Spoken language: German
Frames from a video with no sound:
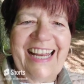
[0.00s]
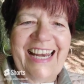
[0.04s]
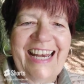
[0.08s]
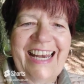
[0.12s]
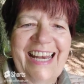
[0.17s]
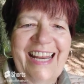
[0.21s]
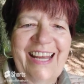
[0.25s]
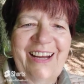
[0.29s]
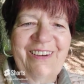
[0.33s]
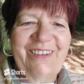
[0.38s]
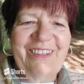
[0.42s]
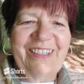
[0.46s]

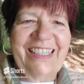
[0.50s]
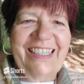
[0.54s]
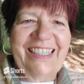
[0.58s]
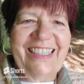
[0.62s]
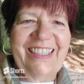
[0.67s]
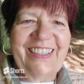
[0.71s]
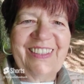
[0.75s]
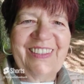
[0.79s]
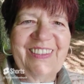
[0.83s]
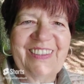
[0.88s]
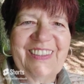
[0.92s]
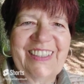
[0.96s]
Hello,
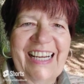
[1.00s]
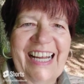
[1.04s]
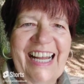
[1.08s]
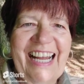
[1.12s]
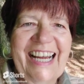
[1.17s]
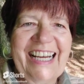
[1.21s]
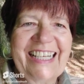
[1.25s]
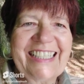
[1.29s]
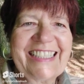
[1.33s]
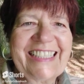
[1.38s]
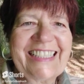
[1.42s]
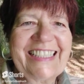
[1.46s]
hello,
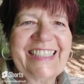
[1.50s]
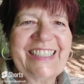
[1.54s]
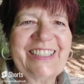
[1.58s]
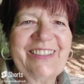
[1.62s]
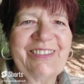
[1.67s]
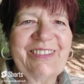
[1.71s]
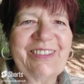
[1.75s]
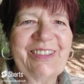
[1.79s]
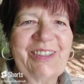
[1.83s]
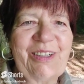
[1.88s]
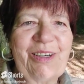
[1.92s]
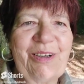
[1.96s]

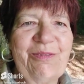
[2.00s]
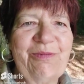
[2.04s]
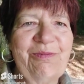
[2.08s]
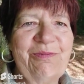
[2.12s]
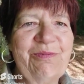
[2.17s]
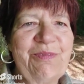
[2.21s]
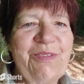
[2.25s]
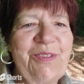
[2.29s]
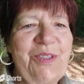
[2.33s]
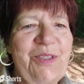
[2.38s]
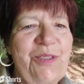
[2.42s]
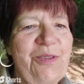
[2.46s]
herzlich
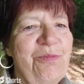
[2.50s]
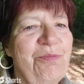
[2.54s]
willkommen